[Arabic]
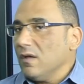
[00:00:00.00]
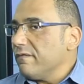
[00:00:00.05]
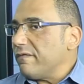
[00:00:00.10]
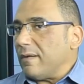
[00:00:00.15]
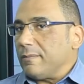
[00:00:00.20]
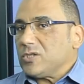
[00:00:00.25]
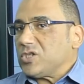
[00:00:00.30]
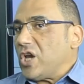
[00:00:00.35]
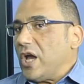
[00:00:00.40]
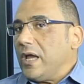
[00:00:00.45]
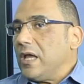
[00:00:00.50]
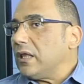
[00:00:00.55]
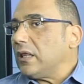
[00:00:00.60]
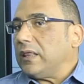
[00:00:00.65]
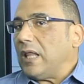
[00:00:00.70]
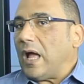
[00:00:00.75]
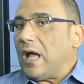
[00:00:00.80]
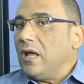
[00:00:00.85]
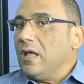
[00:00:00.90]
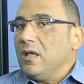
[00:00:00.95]
فمش
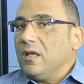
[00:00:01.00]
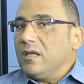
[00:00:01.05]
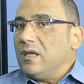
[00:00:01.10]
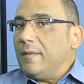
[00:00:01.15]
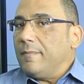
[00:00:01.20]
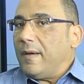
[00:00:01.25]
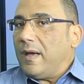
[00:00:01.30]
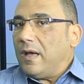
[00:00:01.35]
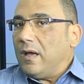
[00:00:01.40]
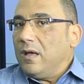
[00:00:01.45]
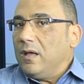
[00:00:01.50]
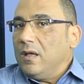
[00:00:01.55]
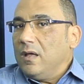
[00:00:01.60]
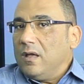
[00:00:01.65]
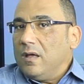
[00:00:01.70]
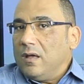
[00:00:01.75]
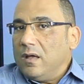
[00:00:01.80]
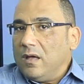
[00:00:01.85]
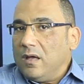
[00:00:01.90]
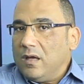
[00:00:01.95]
هيطلع يبقى
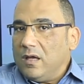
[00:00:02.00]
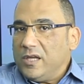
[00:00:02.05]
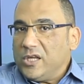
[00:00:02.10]
آه،